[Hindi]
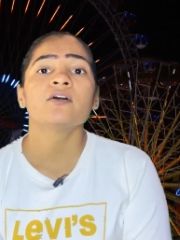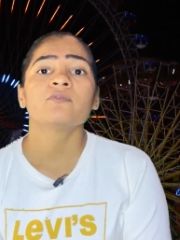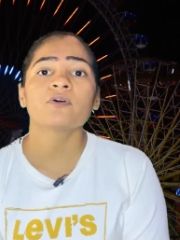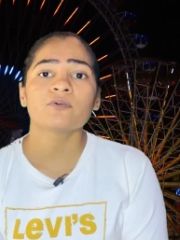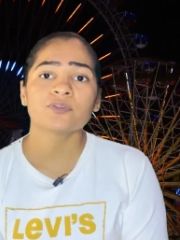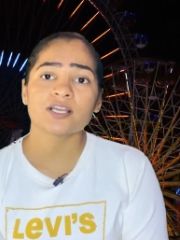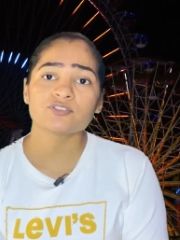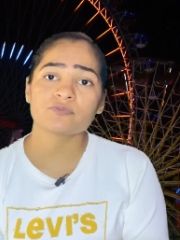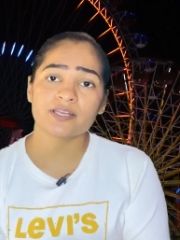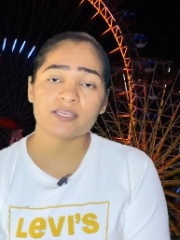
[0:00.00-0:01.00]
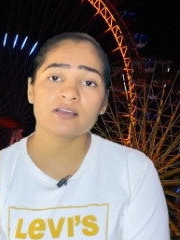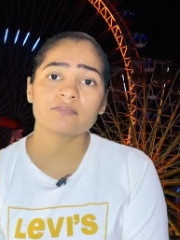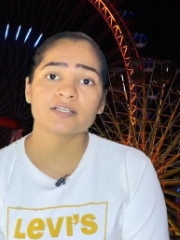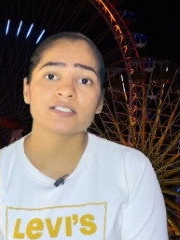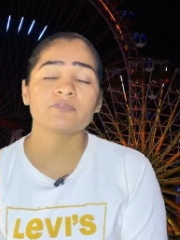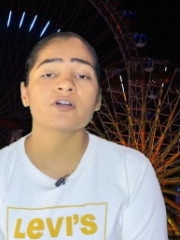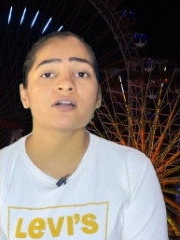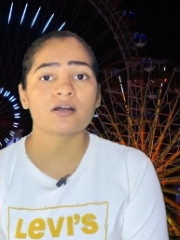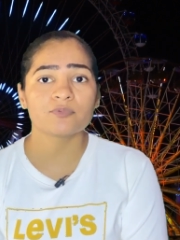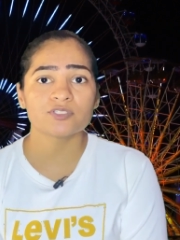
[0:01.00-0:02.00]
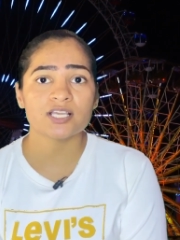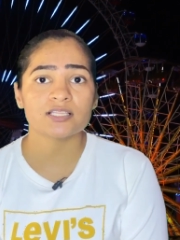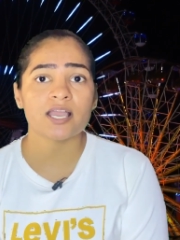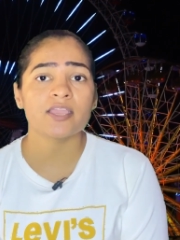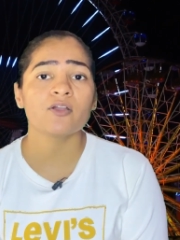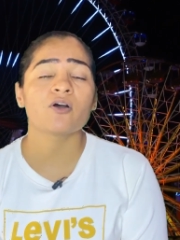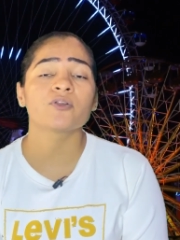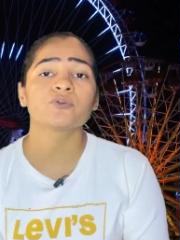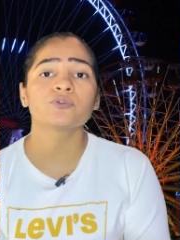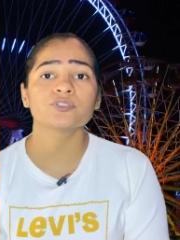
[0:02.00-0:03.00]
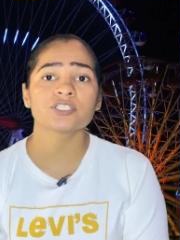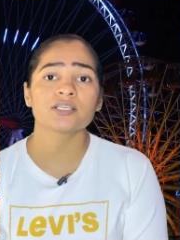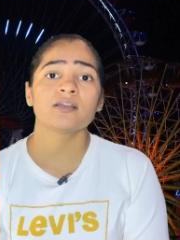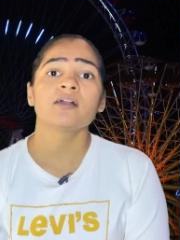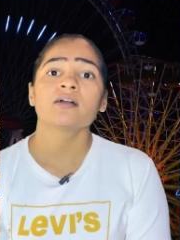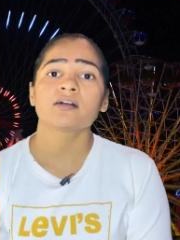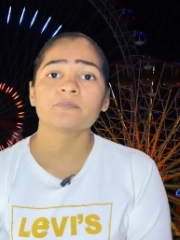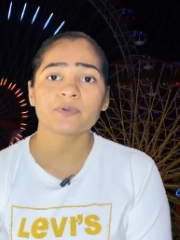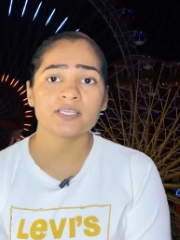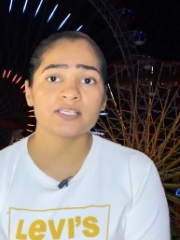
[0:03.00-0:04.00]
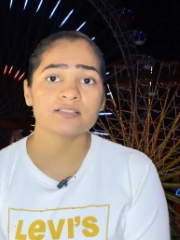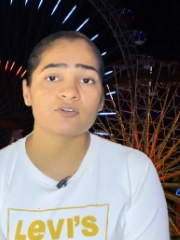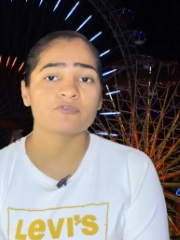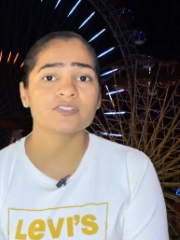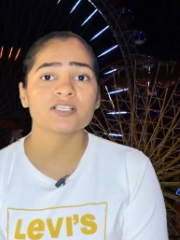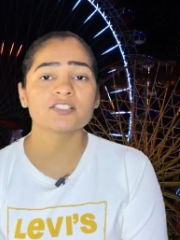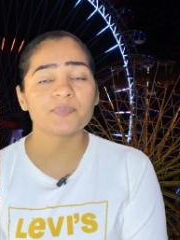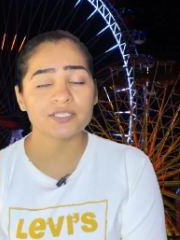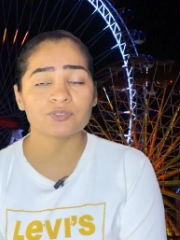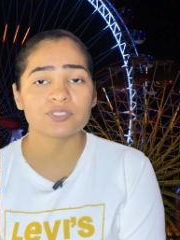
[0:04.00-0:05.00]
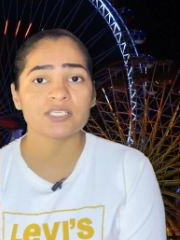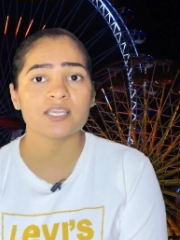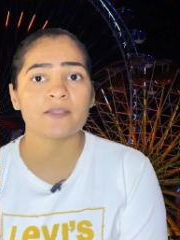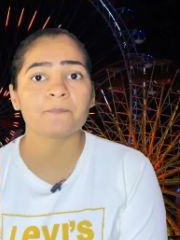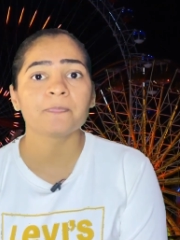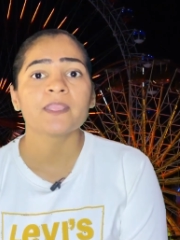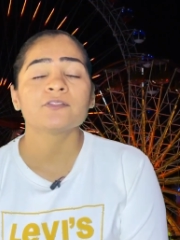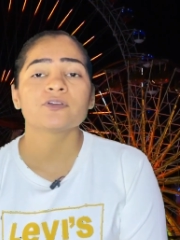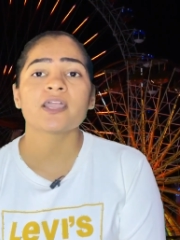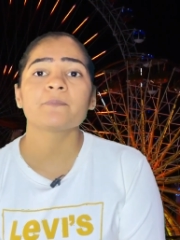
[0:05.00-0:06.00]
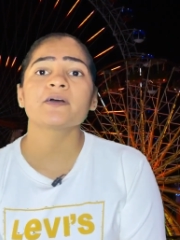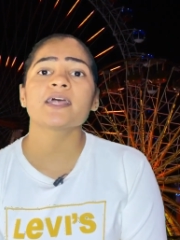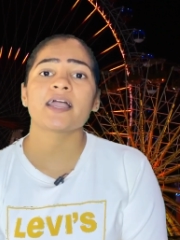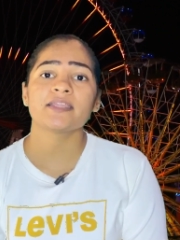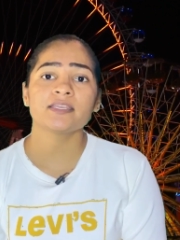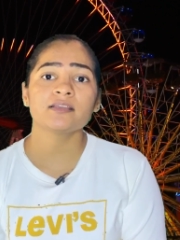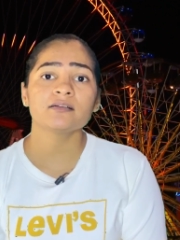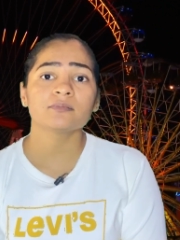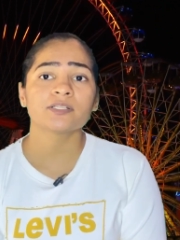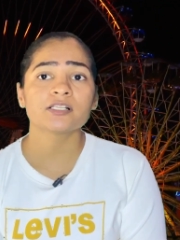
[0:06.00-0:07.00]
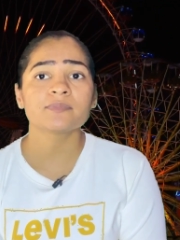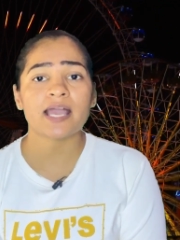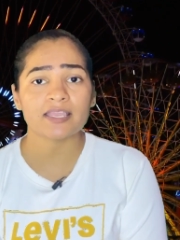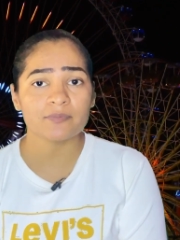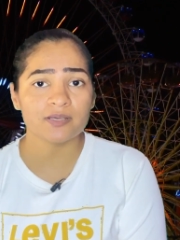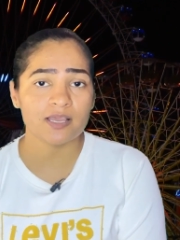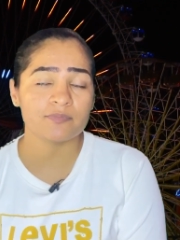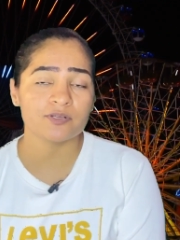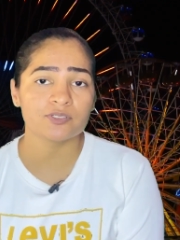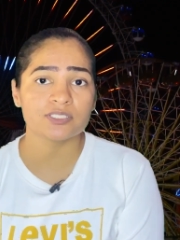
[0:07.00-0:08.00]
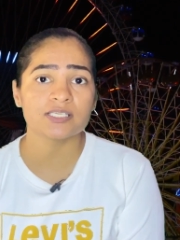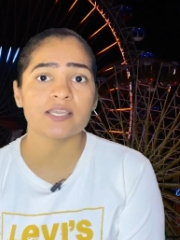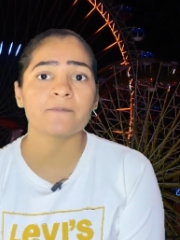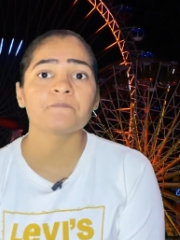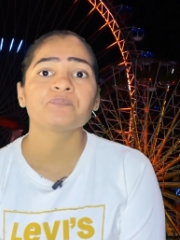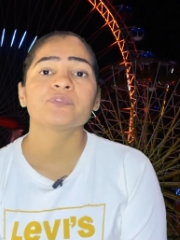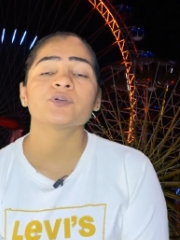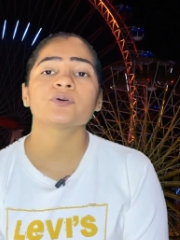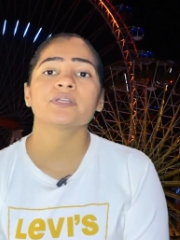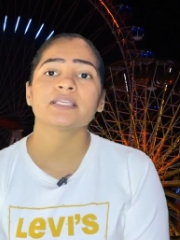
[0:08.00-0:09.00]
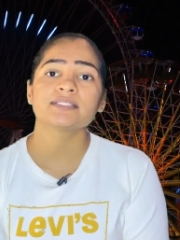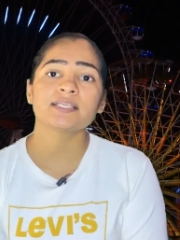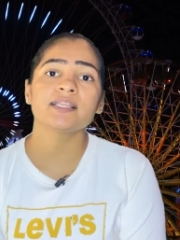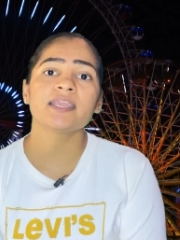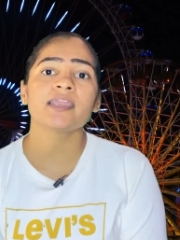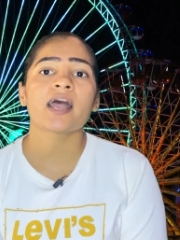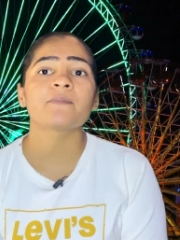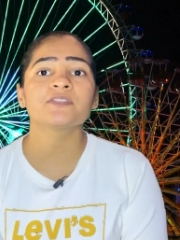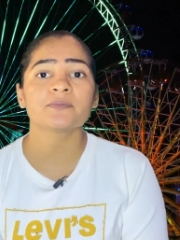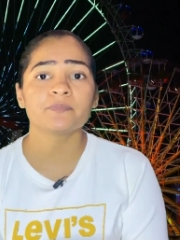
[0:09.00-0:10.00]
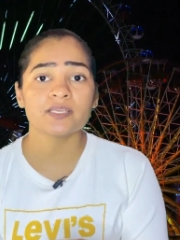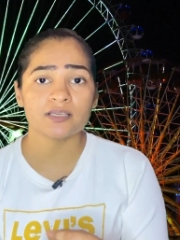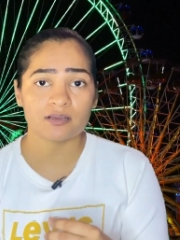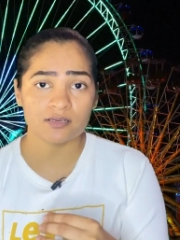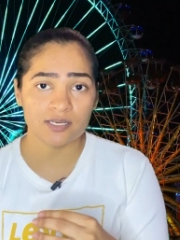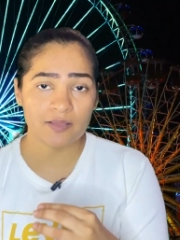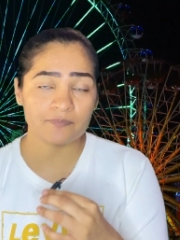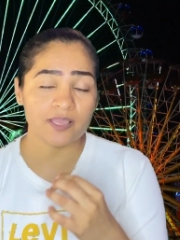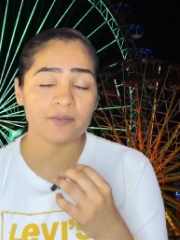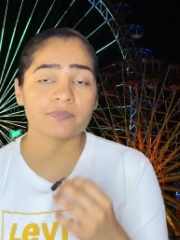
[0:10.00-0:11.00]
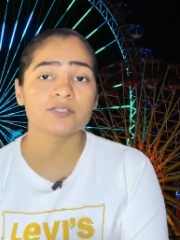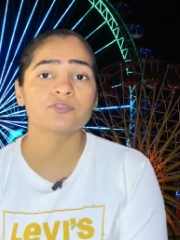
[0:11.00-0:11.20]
वो उनका जो वर्किंग आवर्स है वो कम हो जाता है और कुछ कंपनीज़ ऑफिसेस बंद होती है तो यहाँ पर हायरिंग मतलब ना के बराबर होती है तो इसीलिए आप जब भी अगर आप यहाँ पर